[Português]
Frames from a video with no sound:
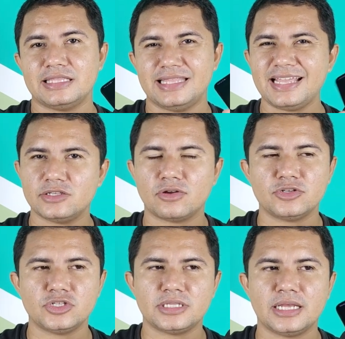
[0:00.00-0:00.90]
10 horas
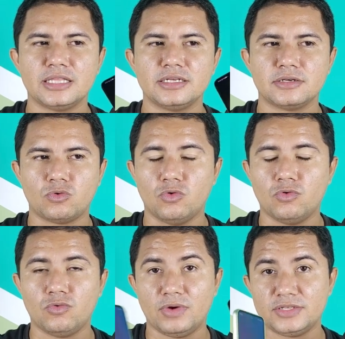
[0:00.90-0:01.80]
de tela com
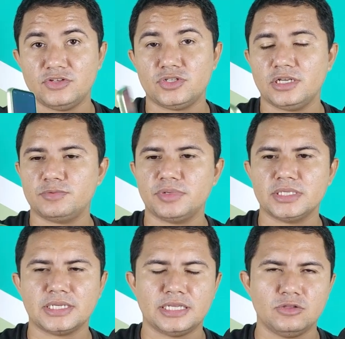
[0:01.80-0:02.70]
o S23
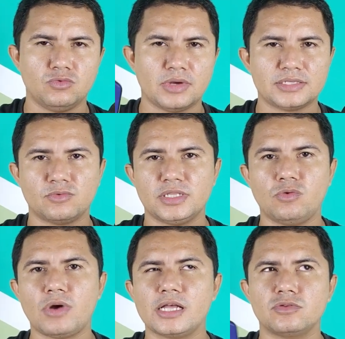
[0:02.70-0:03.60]
Plus aqui no
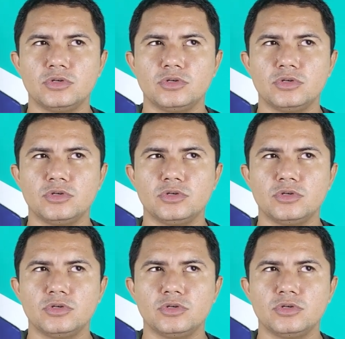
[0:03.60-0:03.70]
A54